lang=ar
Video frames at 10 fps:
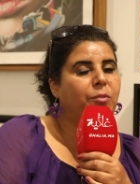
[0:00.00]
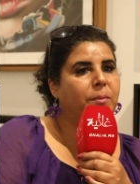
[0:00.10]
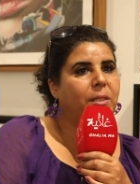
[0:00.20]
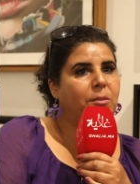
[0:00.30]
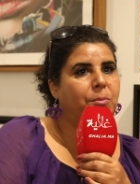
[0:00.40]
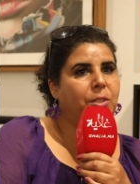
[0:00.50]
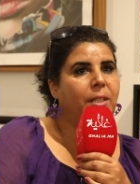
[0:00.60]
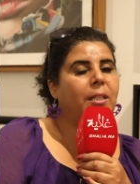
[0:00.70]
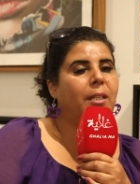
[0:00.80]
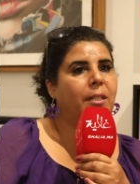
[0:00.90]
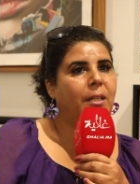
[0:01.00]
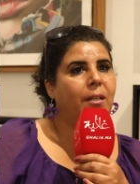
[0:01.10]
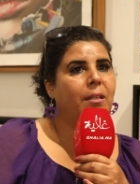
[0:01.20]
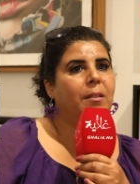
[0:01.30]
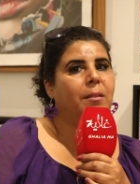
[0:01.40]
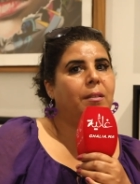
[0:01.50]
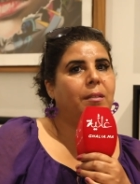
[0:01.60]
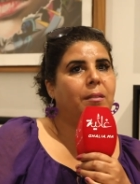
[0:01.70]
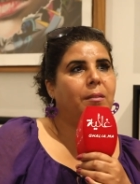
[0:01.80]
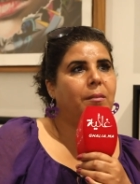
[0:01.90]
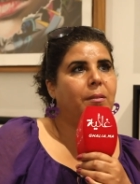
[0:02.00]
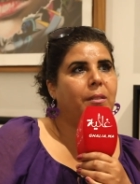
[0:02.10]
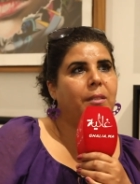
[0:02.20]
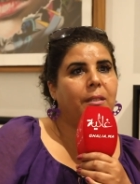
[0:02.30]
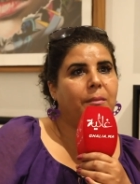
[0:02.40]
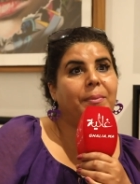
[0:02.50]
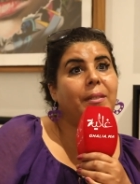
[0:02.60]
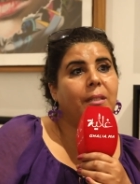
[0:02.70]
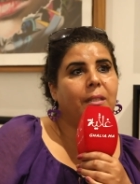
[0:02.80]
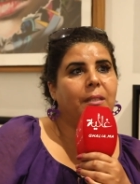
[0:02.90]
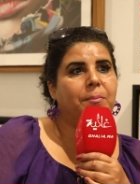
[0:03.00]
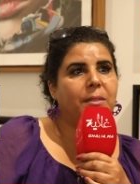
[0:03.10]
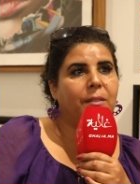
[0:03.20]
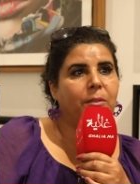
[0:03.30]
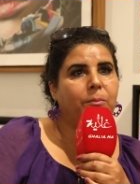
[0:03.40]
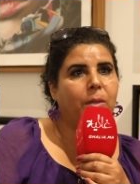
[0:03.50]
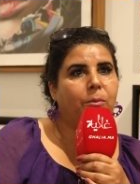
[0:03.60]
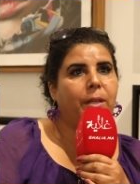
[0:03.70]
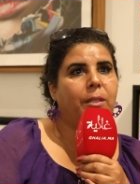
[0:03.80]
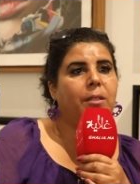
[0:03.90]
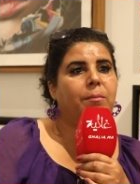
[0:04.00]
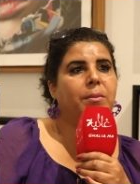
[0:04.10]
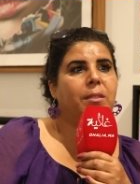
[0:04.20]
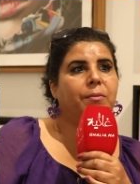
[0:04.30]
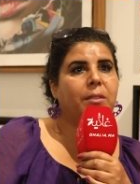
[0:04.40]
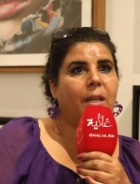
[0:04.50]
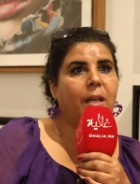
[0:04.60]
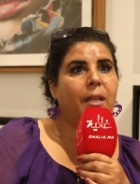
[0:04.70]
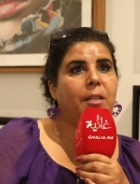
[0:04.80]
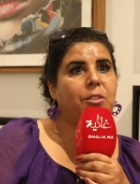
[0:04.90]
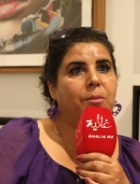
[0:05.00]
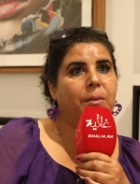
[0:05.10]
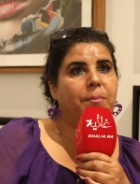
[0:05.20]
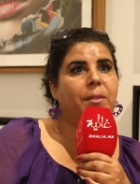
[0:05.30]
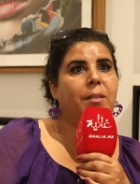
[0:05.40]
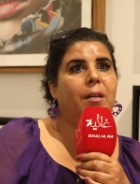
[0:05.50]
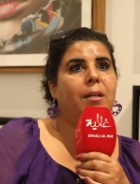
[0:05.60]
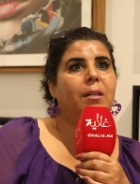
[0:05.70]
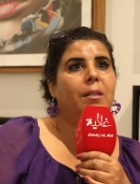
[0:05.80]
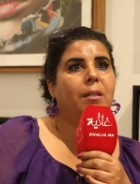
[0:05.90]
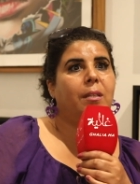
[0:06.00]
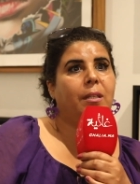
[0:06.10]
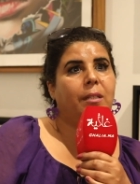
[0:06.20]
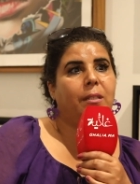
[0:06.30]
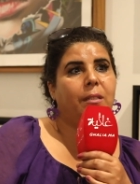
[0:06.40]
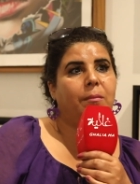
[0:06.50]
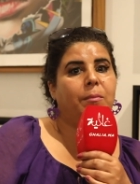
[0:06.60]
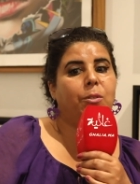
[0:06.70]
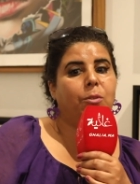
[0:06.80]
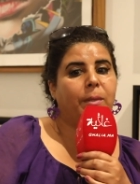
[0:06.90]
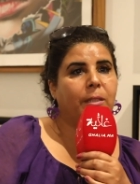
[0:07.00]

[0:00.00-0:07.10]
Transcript: في مدينه بجعد لان آه، بين على بزاف المواهب بزاف الطاقات شبابيه يعني منهم